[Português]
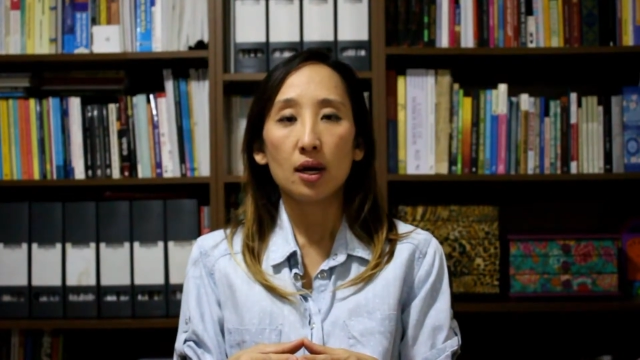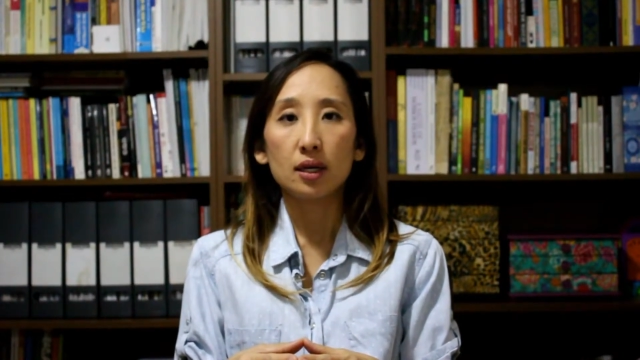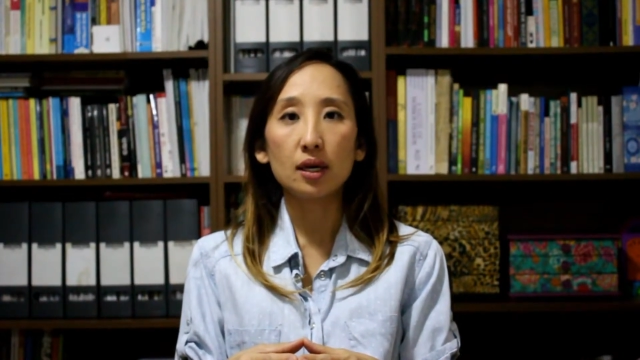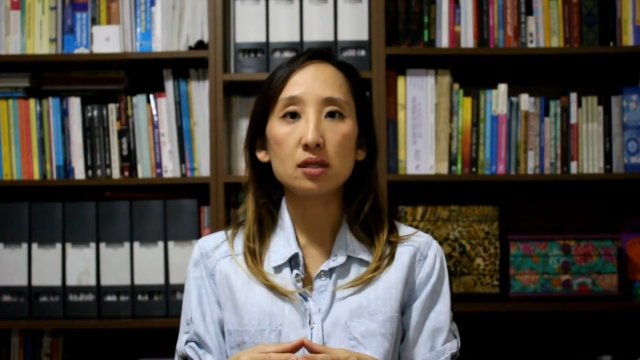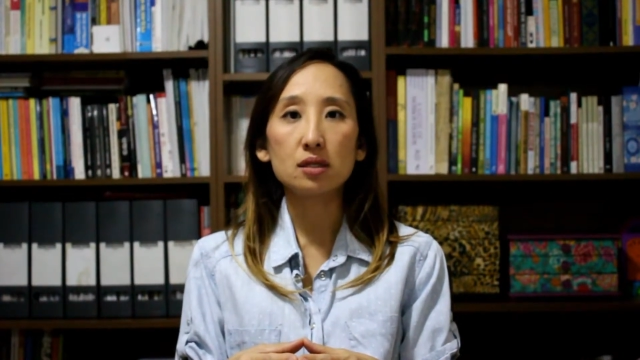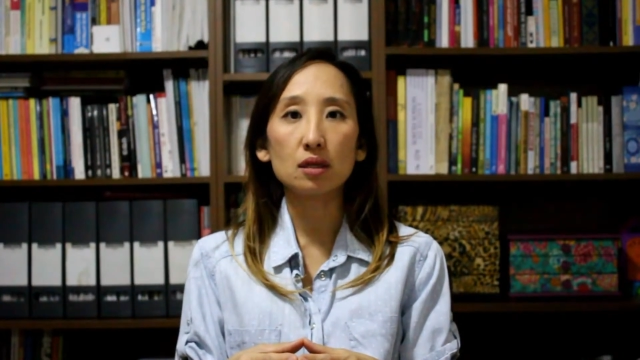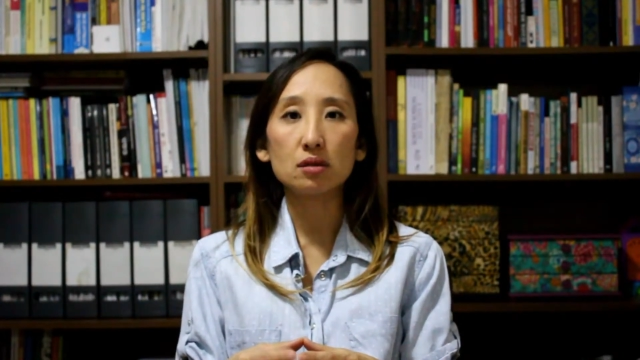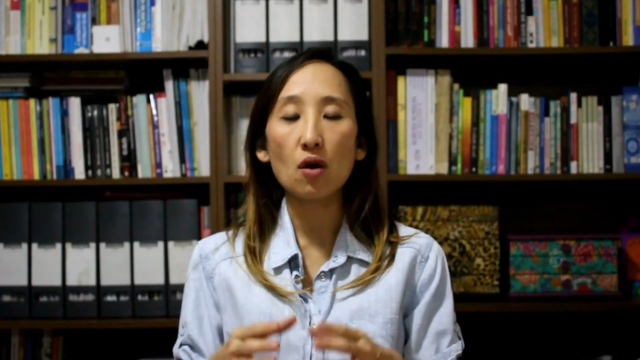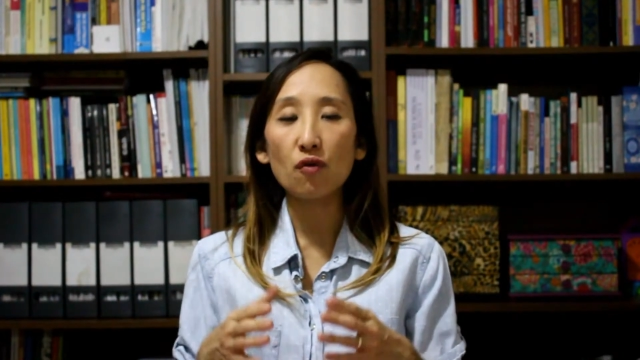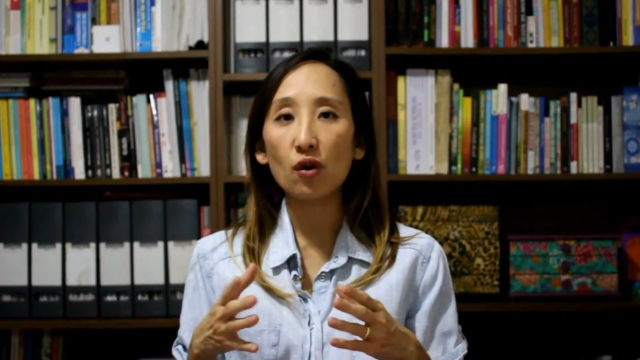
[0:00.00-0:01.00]
que
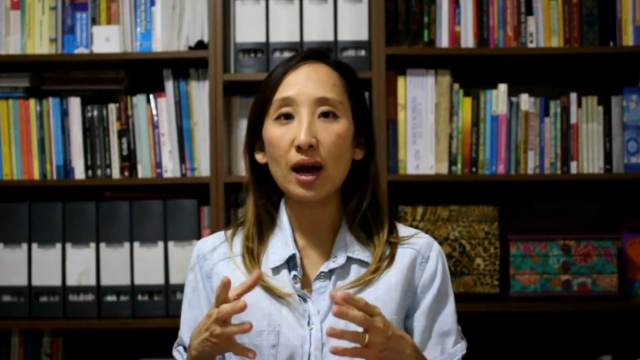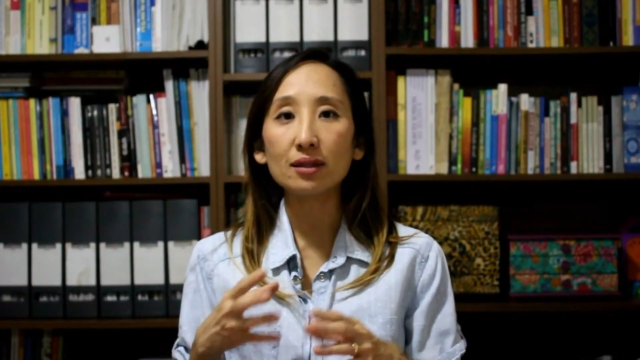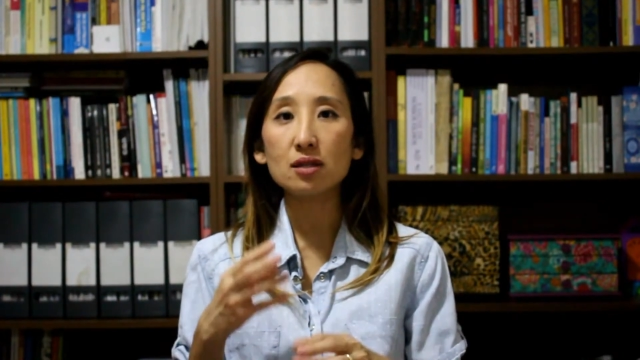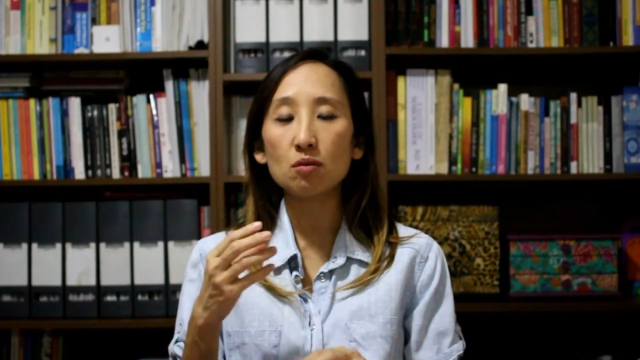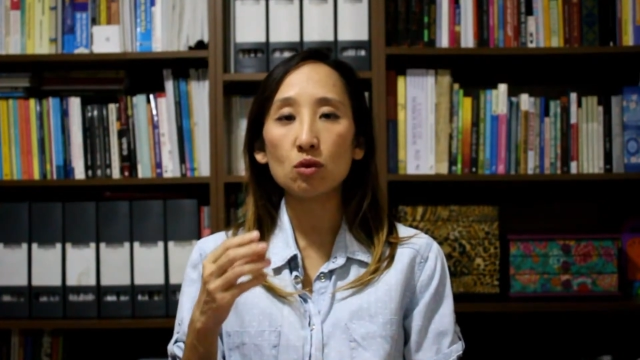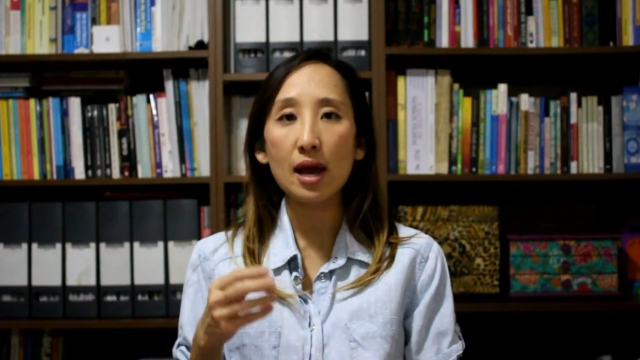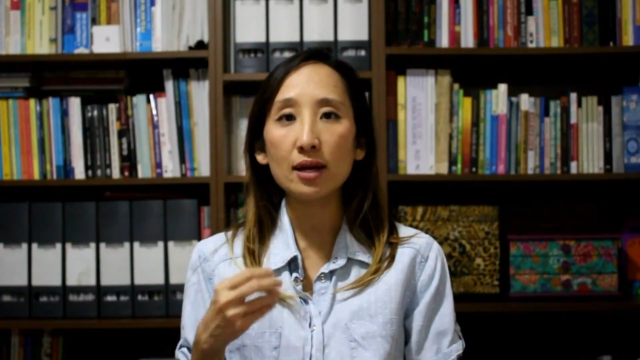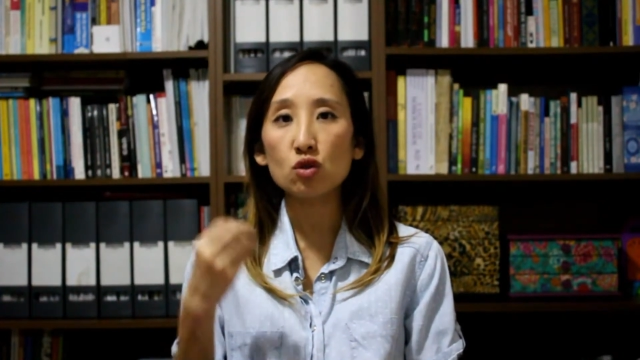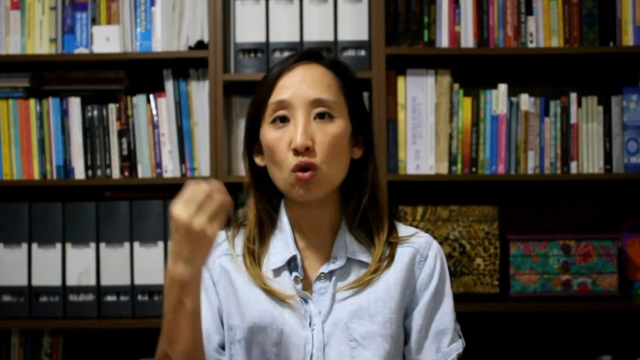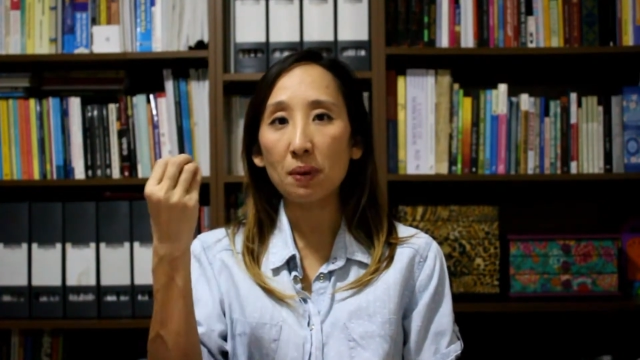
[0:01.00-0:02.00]
são focadas em
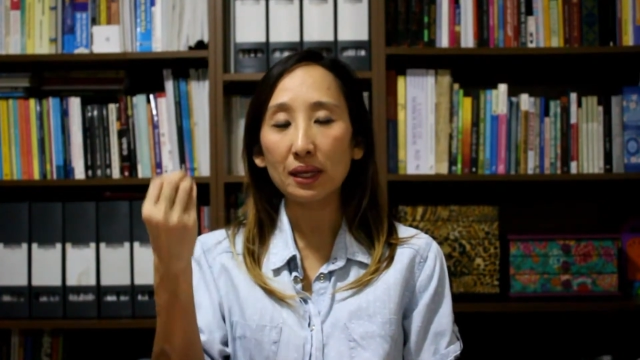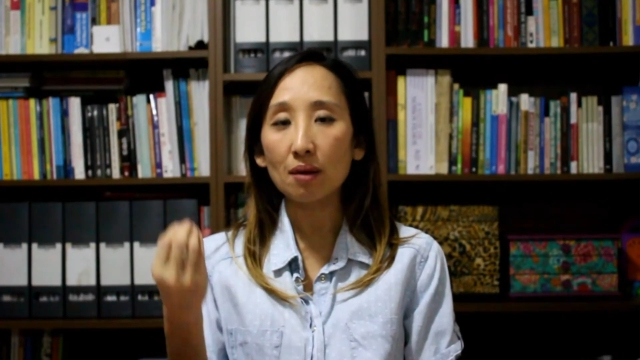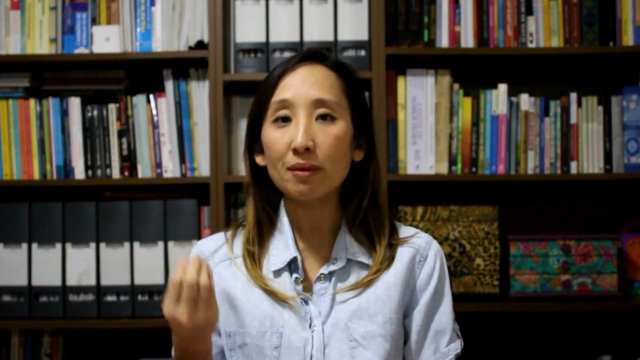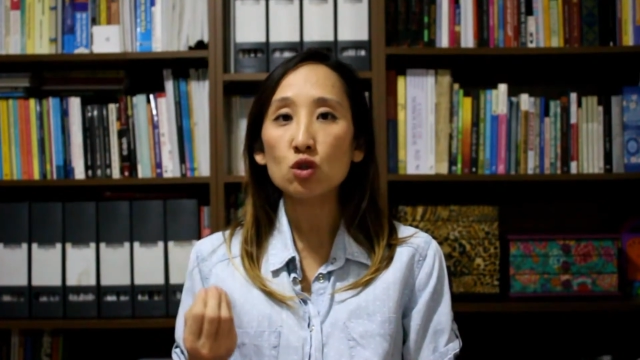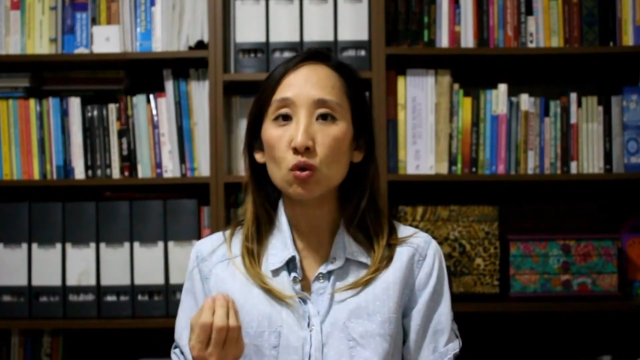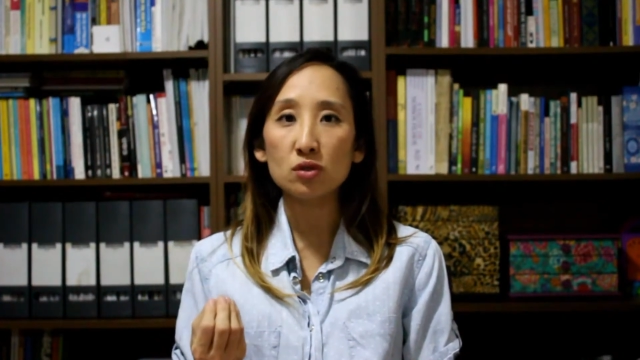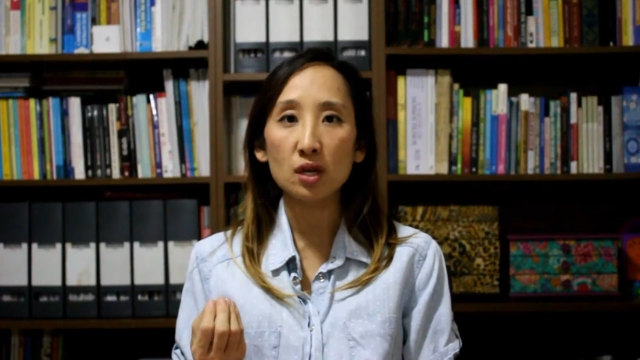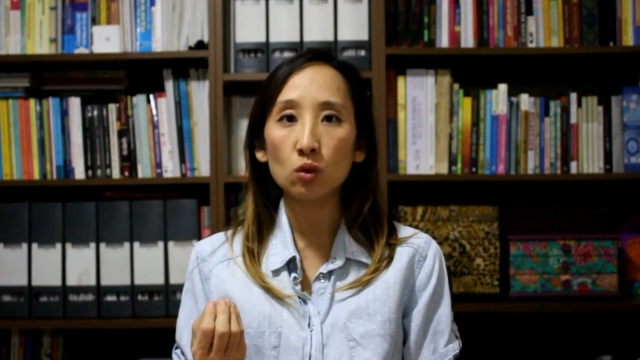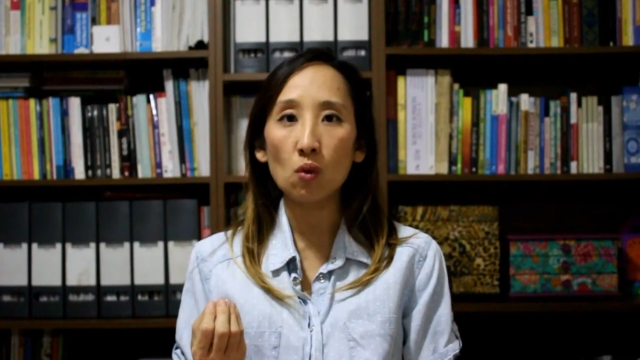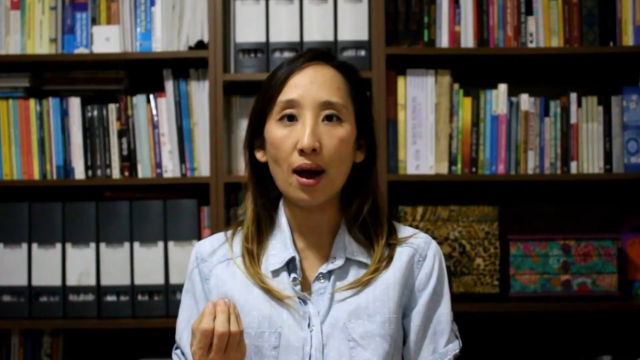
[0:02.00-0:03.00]
mulheres completamente
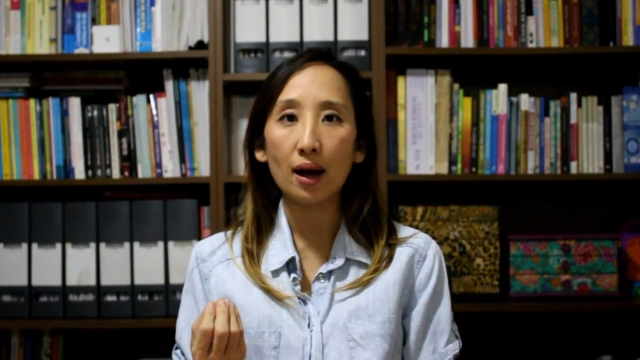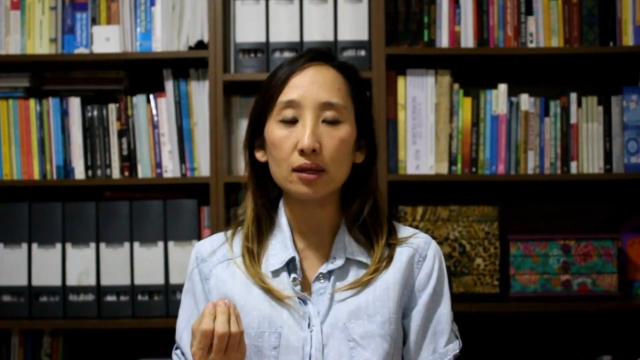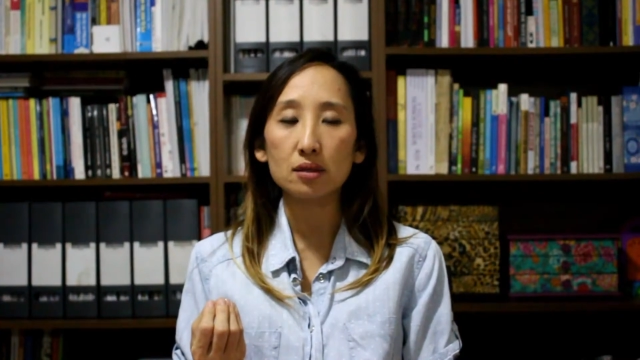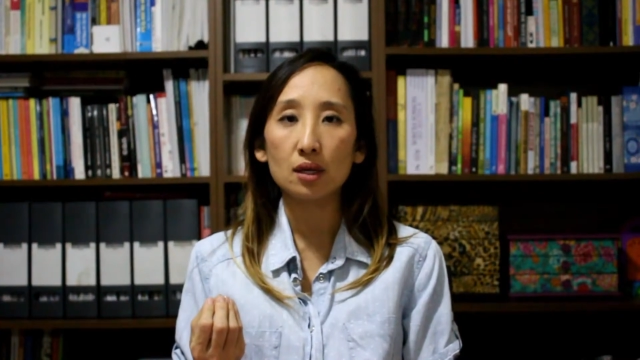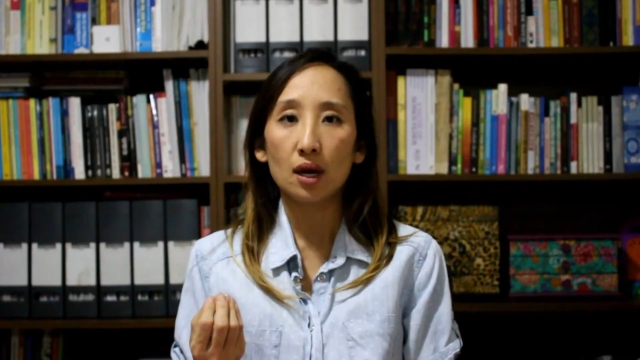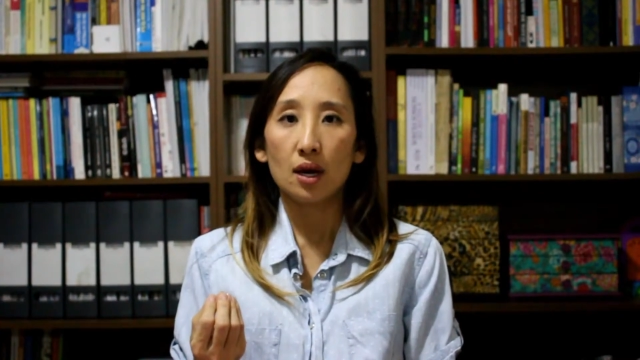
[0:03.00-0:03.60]
conceituais,